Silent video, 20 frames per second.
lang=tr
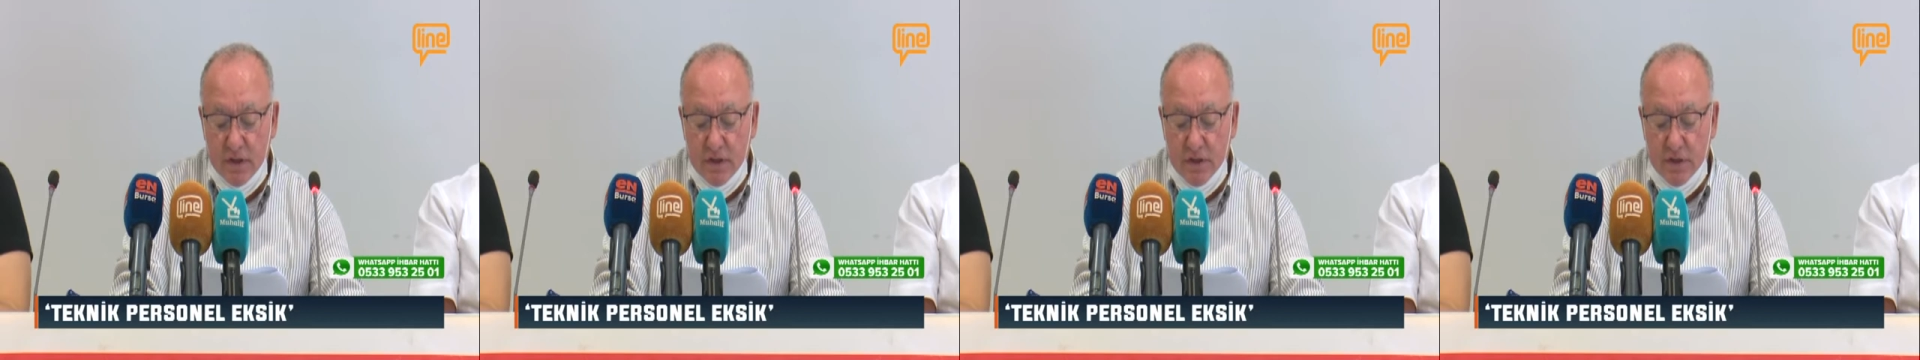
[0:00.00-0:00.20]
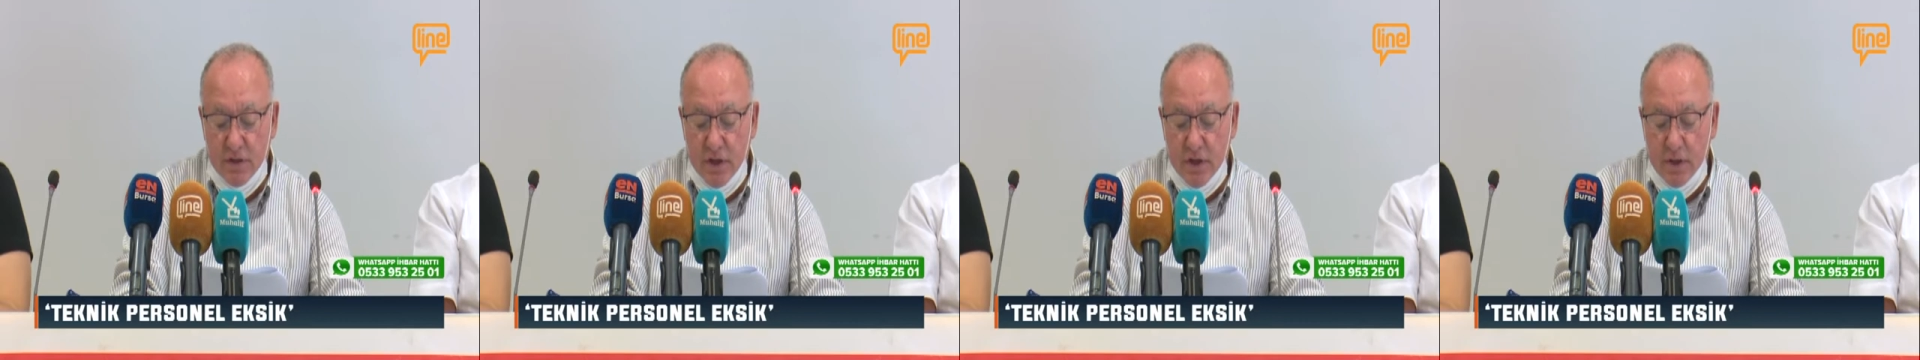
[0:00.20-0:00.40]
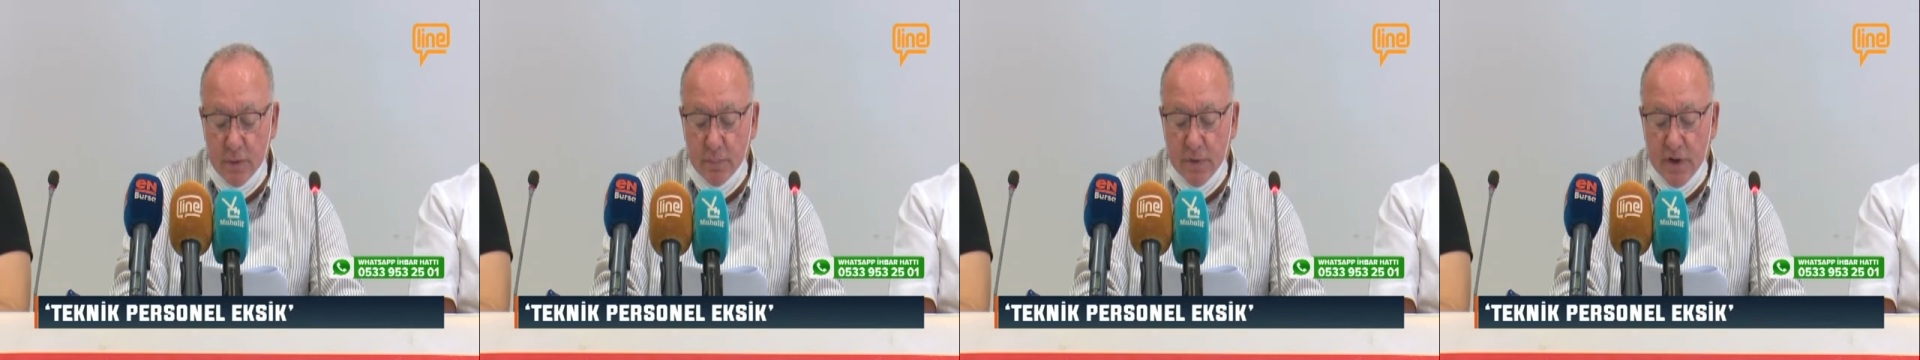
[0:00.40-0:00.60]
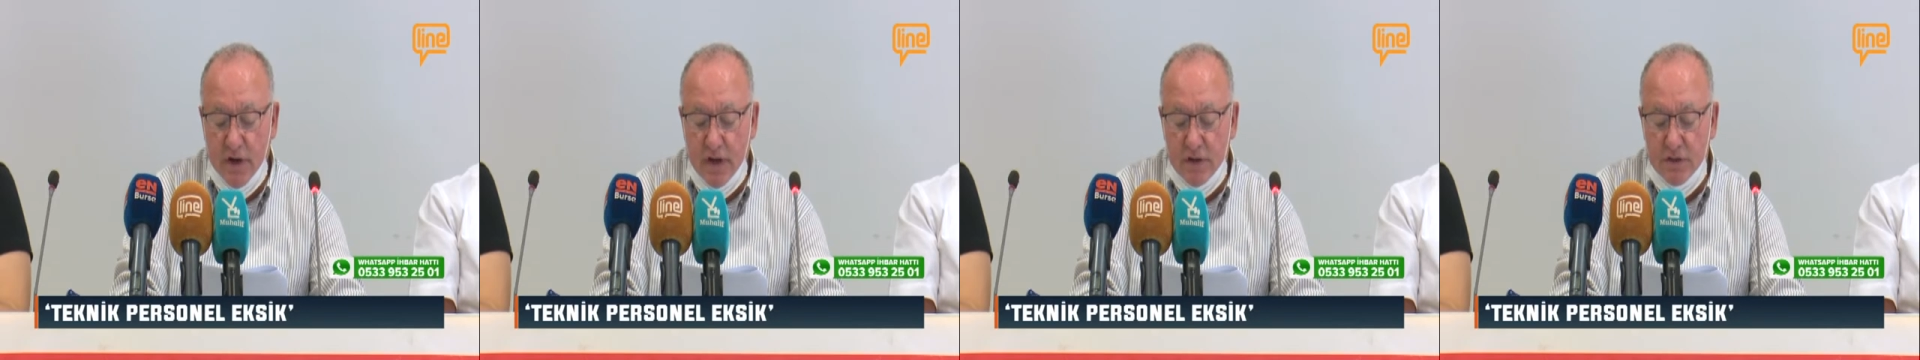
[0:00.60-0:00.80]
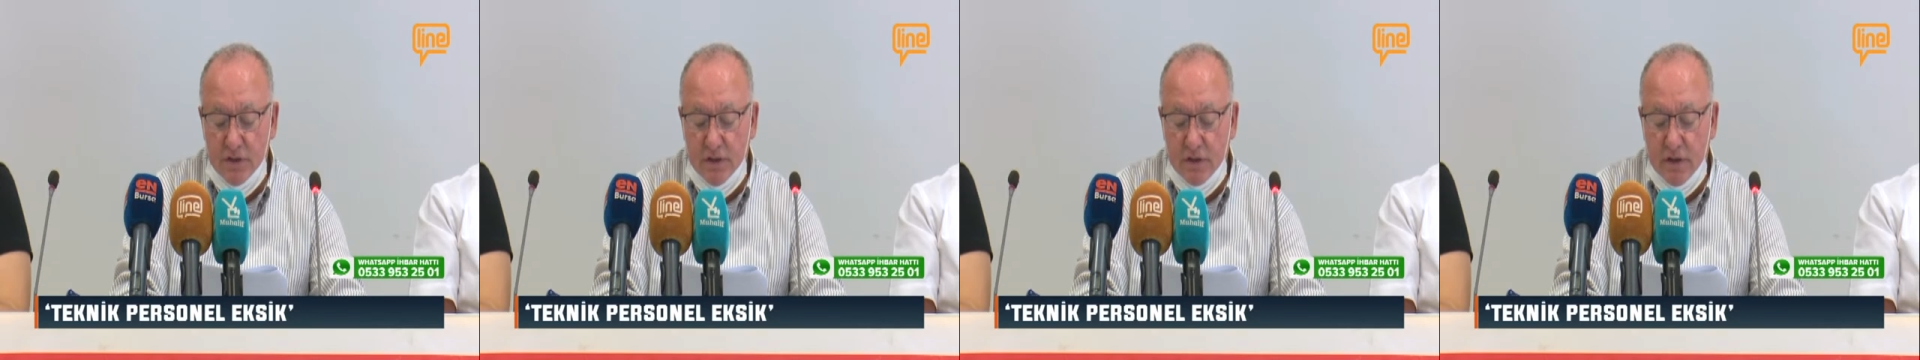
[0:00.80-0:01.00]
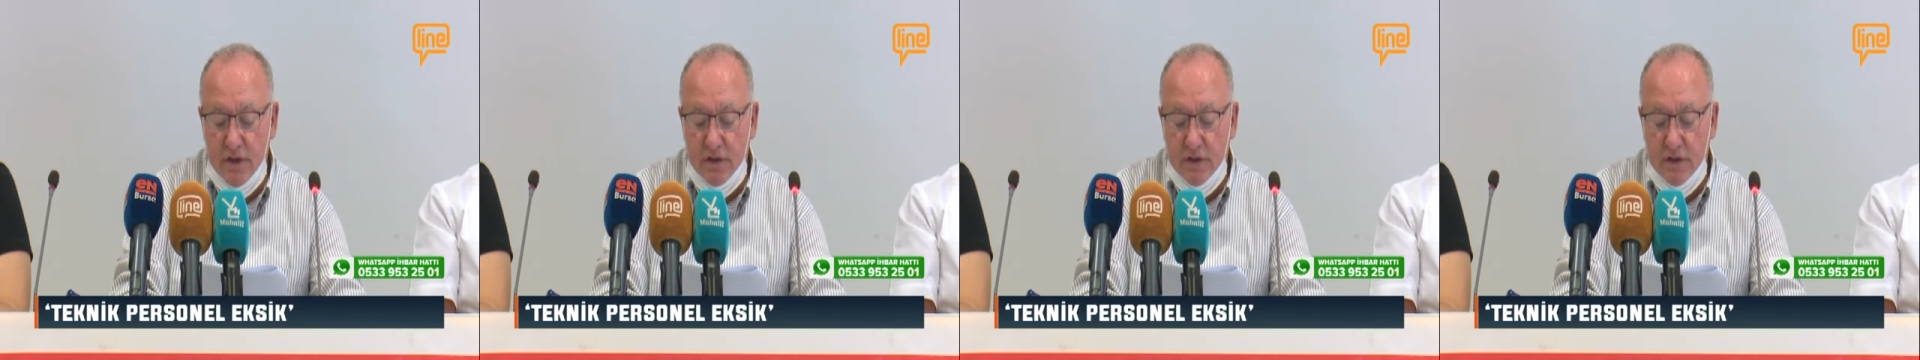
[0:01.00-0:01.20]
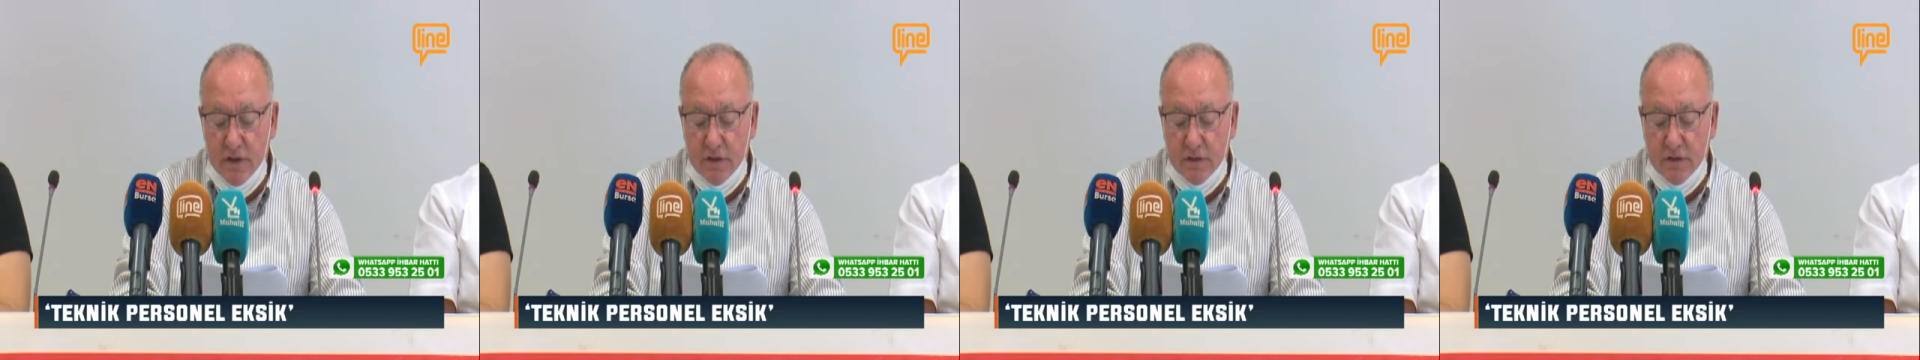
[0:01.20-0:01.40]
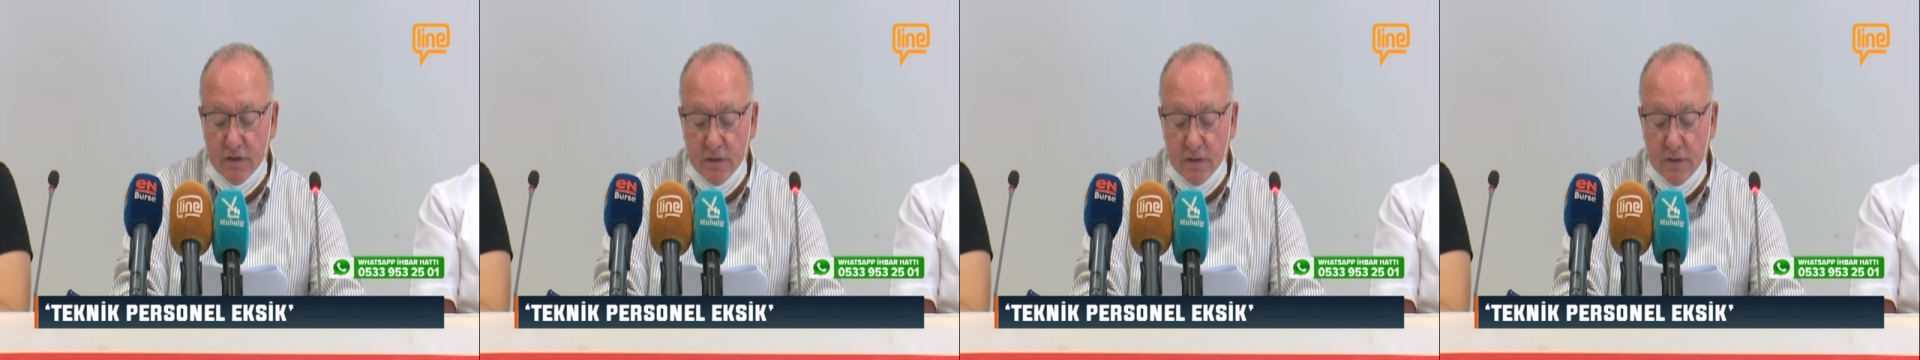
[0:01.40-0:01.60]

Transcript: şehir plancıları